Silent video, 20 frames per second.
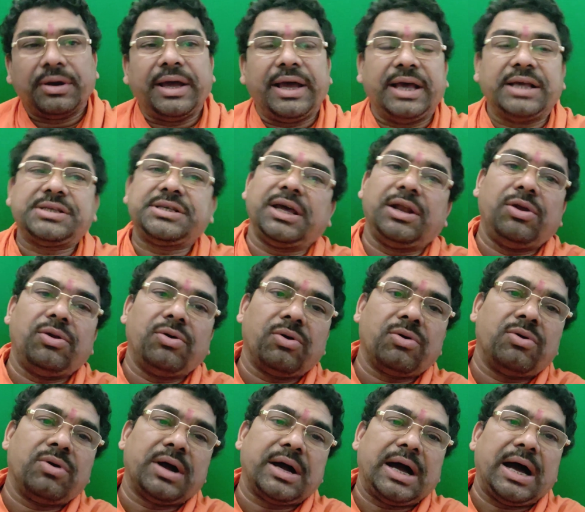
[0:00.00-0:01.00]
तो ऐसे
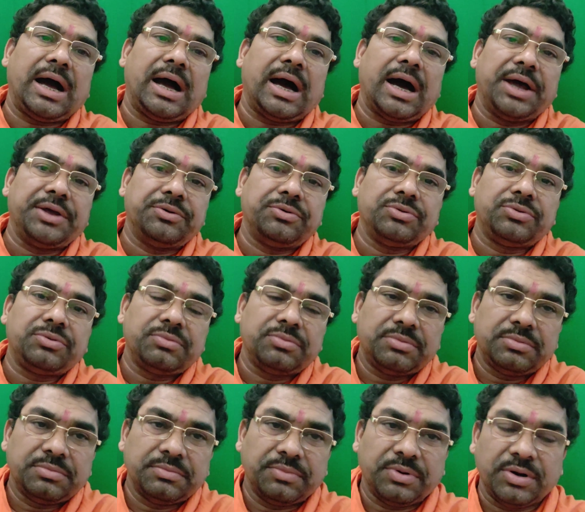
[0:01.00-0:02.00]
लोगों का आयु
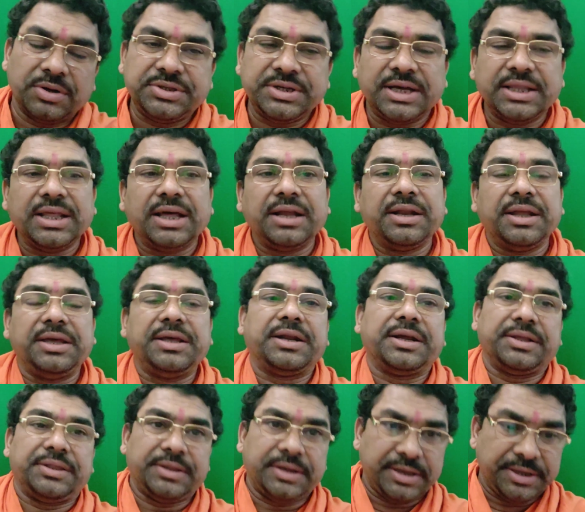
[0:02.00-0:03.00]
बहुत ज्यादा नहीं
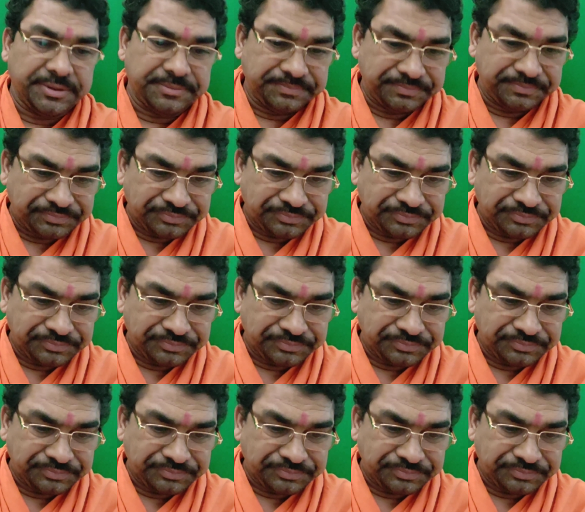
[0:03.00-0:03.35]
रहता है